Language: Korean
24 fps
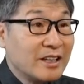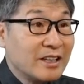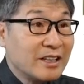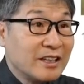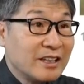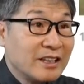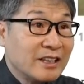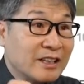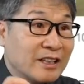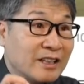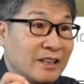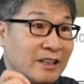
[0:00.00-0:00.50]

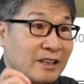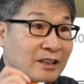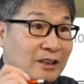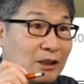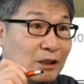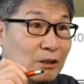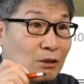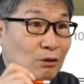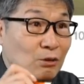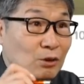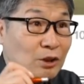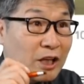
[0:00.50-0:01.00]
이
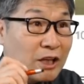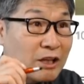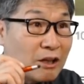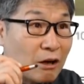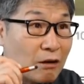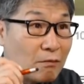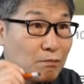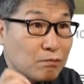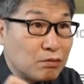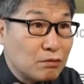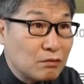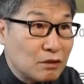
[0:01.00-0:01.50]
트롯의
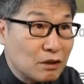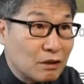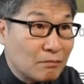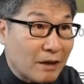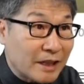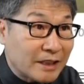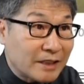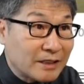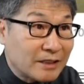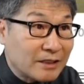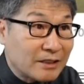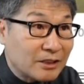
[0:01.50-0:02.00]
열풍을
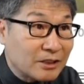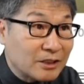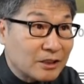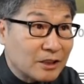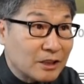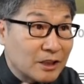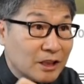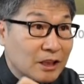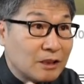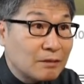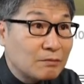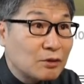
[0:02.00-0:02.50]
만든
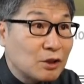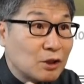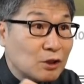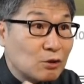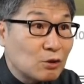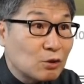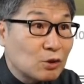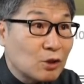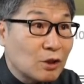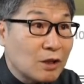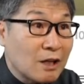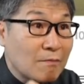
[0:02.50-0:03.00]
것은
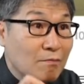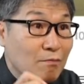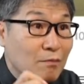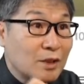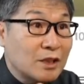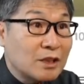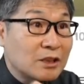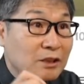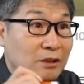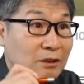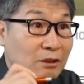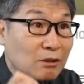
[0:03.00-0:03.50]
TV조선의
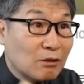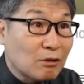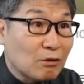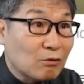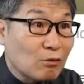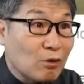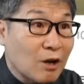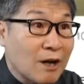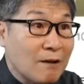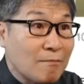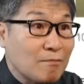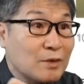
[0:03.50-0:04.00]

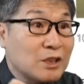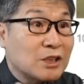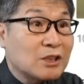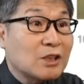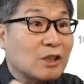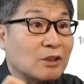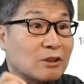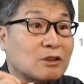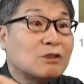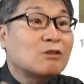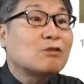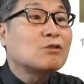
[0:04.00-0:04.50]
미스트롯과
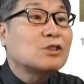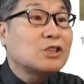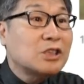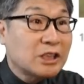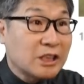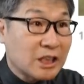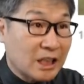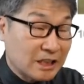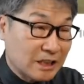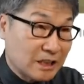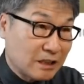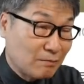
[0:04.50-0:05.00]

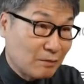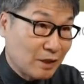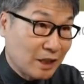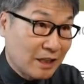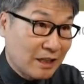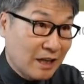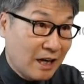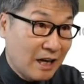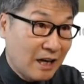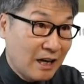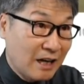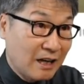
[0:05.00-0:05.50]
미스터트롯이지
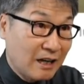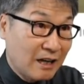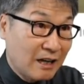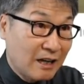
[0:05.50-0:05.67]
않습니까?